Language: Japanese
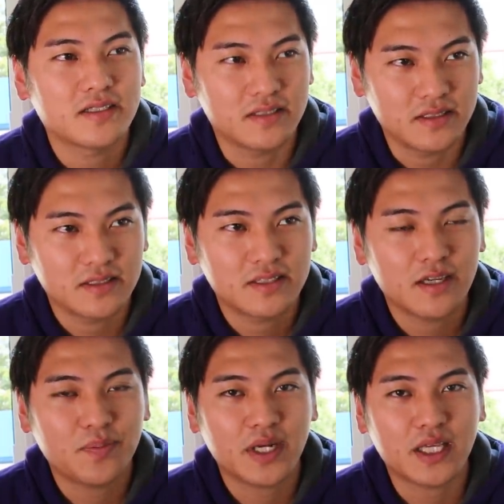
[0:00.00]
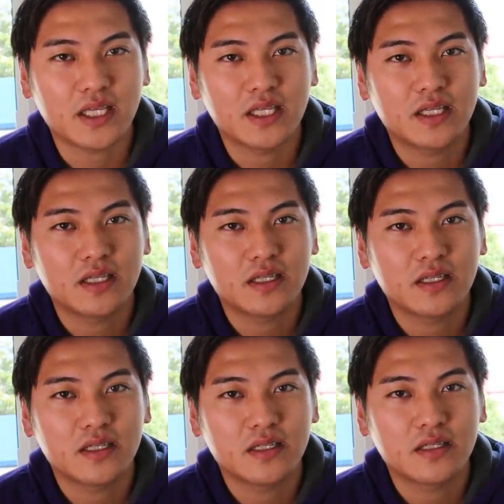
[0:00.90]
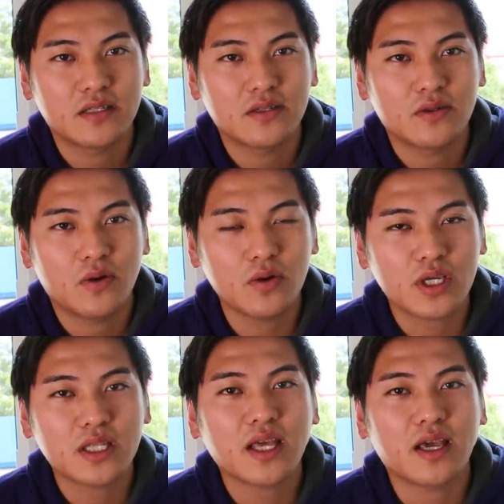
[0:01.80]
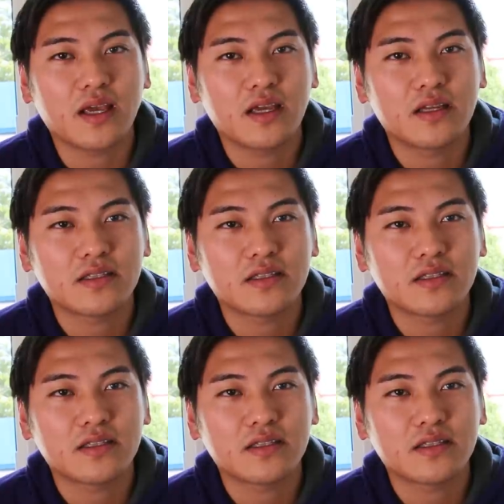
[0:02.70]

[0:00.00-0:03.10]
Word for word: うん。やっぱり、本気で